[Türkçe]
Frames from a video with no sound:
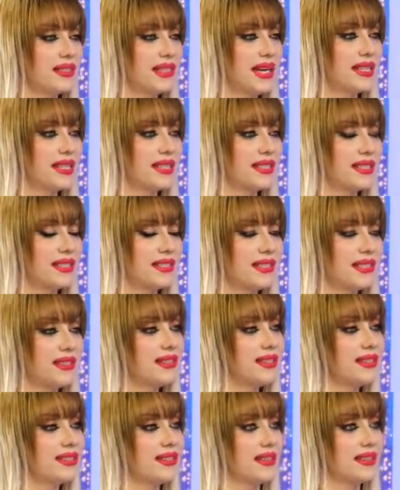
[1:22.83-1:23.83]
gerçekten
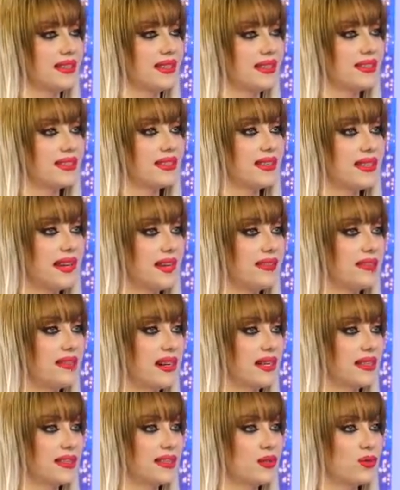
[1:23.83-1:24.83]
insanlığa zarar
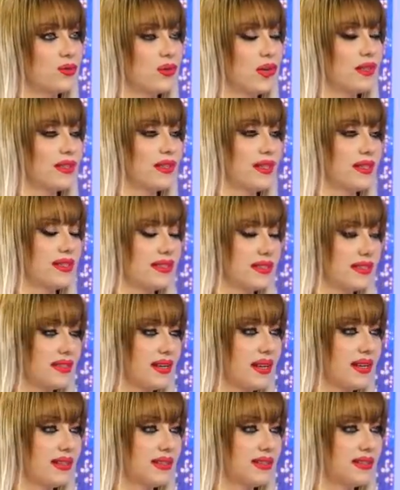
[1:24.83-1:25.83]
verdiği şu anda aslında
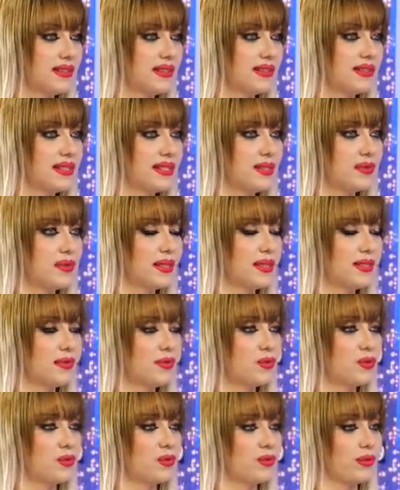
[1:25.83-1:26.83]
halihazırda tespit
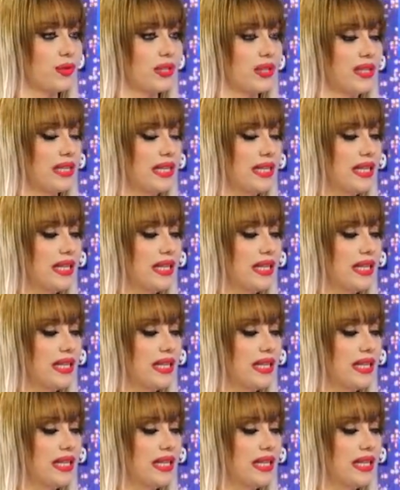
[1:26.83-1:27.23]
edilmiş durumda.